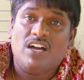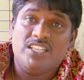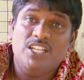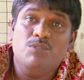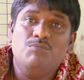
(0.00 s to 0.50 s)

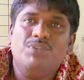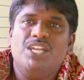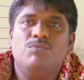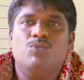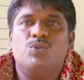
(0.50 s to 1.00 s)
அதிலும்
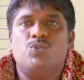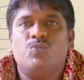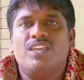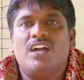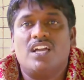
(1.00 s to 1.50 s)
மேலும் ஒரு
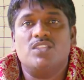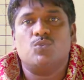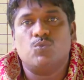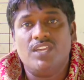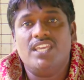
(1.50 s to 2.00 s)
சுவையாக
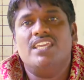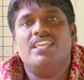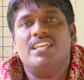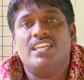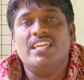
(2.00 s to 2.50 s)
சுவைக்கு
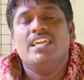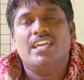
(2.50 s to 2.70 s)
என்று